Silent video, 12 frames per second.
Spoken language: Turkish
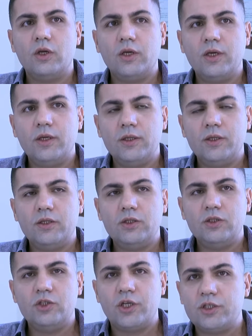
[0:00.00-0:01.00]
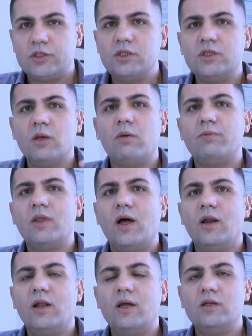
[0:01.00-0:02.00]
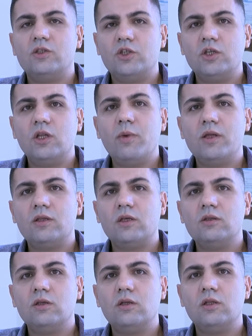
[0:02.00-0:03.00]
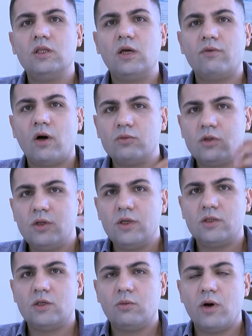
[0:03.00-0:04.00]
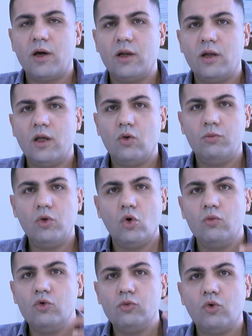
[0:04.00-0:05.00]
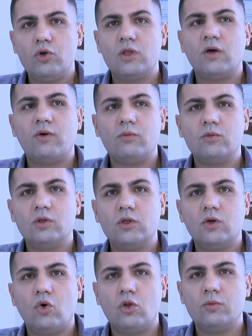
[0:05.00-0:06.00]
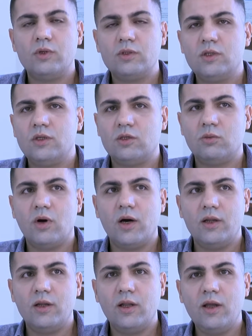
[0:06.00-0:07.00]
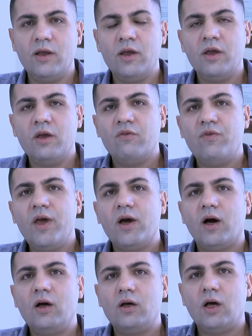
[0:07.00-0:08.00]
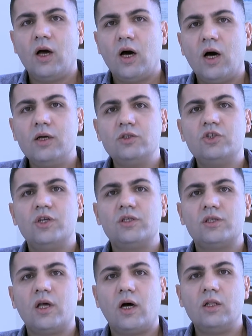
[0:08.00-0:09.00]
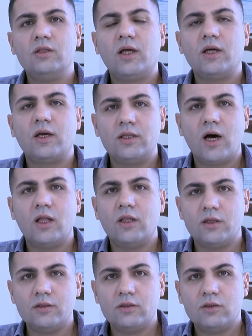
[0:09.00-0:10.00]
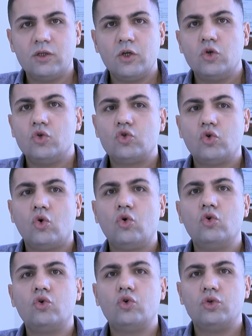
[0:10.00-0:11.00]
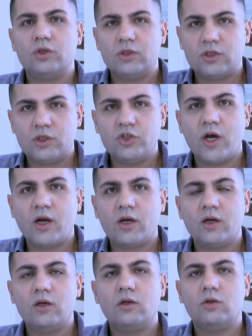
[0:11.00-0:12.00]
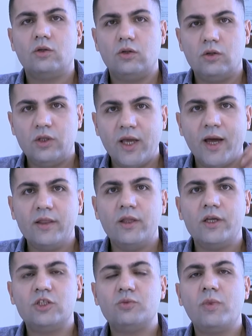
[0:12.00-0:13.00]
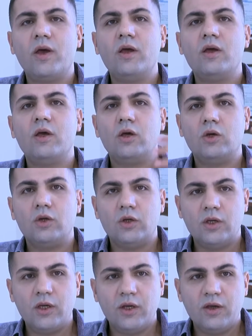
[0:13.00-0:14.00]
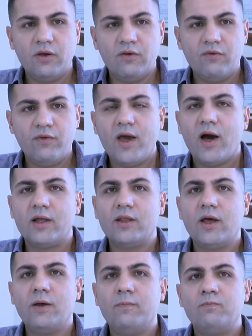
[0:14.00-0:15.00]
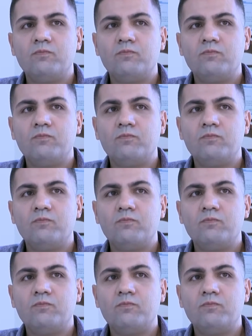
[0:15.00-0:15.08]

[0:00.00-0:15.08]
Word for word: e, çeşitli sebeplerle çiğneme etkinliğinin devamlılığı itibariyle, bir ömür boyu devamlılığı olması itibariyle veya ağız içerisine alınan gıdaların soğuk, sıcak, genleşme e, veya da